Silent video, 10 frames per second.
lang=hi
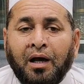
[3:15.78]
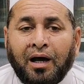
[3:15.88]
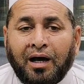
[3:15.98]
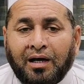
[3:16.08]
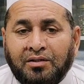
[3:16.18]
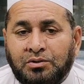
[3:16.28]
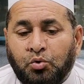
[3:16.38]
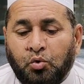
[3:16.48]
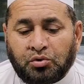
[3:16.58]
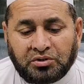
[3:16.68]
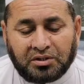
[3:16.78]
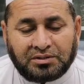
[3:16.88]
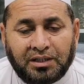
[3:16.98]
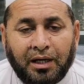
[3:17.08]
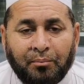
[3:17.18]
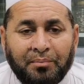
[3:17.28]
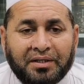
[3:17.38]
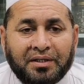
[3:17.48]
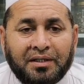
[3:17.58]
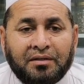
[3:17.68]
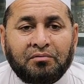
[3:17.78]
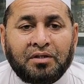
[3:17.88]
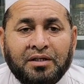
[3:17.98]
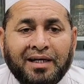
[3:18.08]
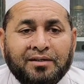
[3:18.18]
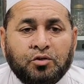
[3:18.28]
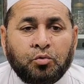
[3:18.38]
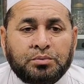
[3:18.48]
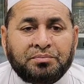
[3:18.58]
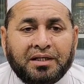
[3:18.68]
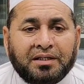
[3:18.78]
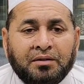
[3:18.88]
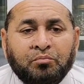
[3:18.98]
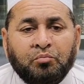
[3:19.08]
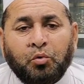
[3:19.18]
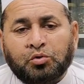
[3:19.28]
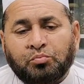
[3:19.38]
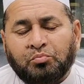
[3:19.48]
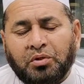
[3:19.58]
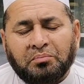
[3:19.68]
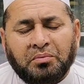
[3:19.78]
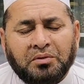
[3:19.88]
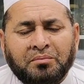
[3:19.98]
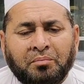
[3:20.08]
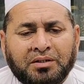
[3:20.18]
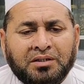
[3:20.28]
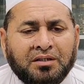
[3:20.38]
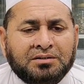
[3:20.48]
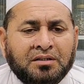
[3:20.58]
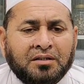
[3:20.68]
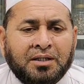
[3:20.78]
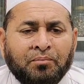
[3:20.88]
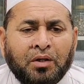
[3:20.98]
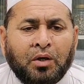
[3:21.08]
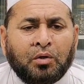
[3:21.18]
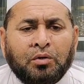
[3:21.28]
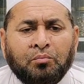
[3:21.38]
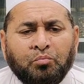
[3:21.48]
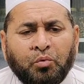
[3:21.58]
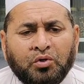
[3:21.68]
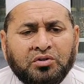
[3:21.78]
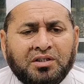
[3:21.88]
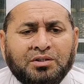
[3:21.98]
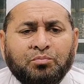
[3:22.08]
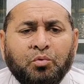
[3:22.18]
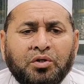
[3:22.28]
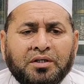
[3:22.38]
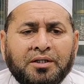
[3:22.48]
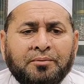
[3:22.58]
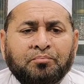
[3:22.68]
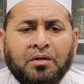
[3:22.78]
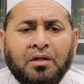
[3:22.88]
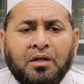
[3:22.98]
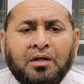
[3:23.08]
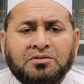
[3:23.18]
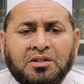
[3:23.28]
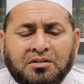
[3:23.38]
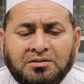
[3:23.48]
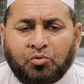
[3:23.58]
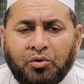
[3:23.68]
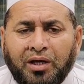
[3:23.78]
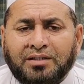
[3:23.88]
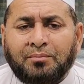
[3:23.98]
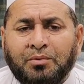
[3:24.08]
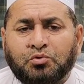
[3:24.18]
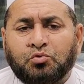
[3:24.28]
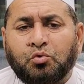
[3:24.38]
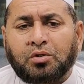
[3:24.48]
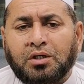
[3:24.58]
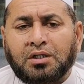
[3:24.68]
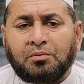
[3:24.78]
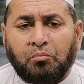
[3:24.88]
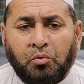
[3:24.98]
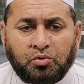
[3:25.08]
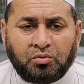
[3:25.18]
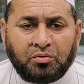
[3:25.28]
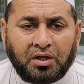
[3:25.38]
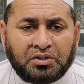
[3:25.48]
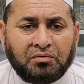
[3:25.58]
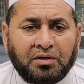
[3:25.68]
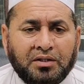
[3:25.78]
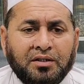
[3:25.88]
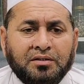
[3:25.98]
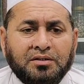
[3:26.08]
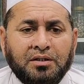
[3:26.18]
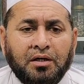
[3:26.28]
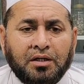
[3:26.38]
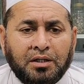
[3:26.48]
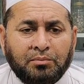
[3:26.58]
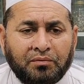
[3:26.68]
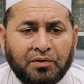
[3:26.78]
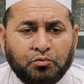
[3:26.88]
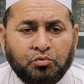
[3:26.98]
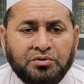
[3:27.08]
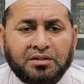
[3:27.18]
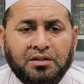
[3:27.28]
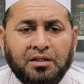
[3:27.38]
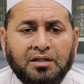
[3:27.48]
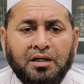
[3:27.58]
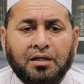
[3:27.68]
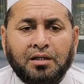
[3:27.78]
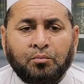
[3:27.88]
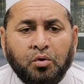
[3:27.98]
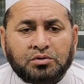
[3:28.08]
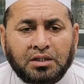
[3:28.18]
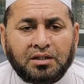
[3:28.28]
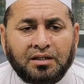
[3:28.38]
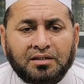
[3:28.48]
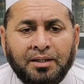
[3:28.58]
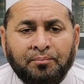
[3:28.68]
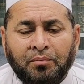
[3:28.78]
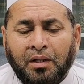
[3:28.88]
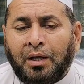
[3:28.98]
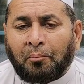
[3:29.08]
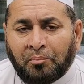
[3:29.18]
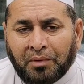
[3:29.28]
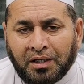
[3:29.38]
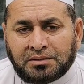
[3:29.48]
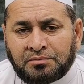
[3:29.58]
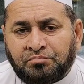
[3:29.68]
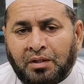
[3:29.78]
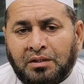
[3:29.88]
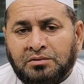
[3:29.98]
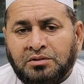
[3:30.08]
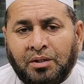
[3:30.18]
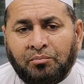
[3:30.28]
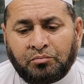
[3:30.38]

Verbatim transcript: अक्सर लोग जिस तरह हम बैठे नेट के ऊपर बैठ के बहुत बड़ी बड़ी बातें करेंगे बहुत तेज़ बोलेंगे जिस तरह कोई ऐसा महसूस होगा कि बहुत नॉलेज वाला शख्स है हकीम अफलातून जैसा लग रहा है हकीम बकवात लगता है मगर जब